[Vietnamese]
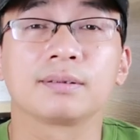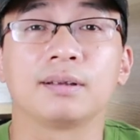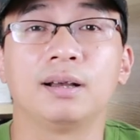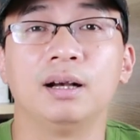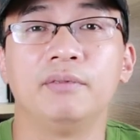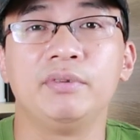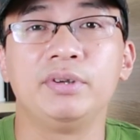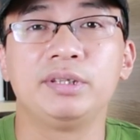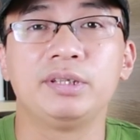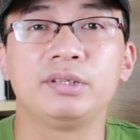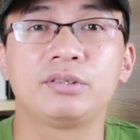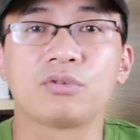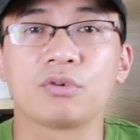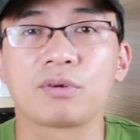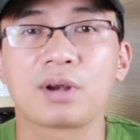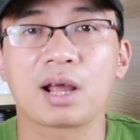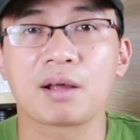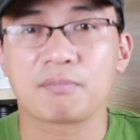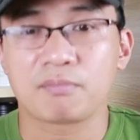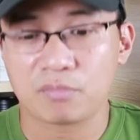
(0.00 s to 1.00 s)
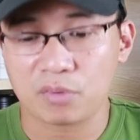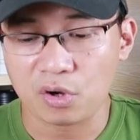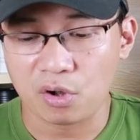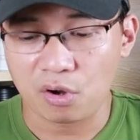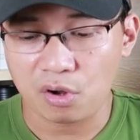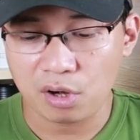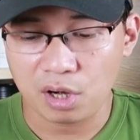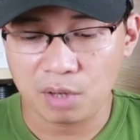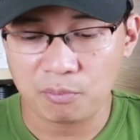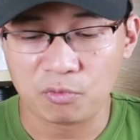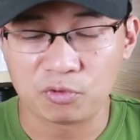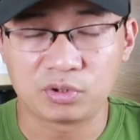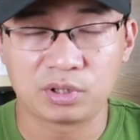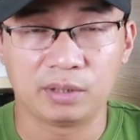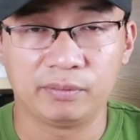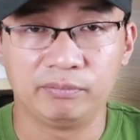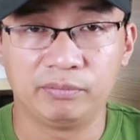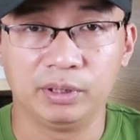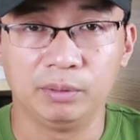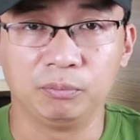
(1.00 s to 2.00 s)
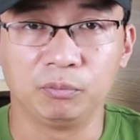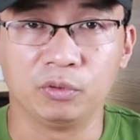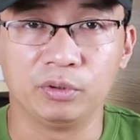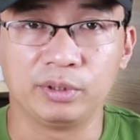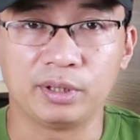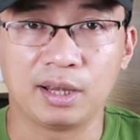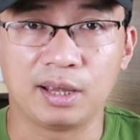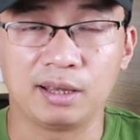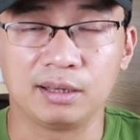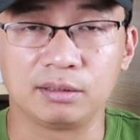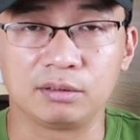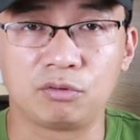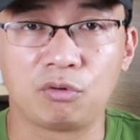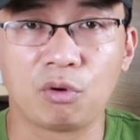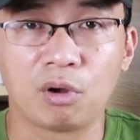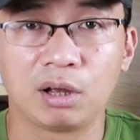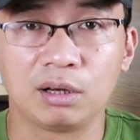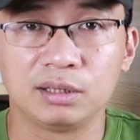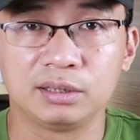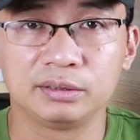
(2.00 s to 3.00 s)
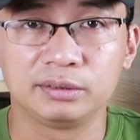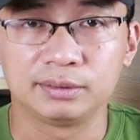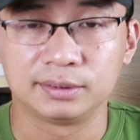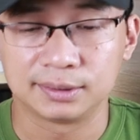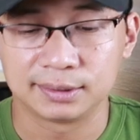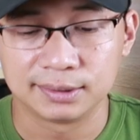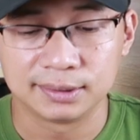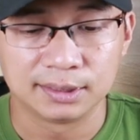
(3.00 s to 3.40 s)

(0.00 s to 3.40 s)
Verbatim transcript: Ở vị trí số 5 đó là một sản phẩm của nhà Guerlain,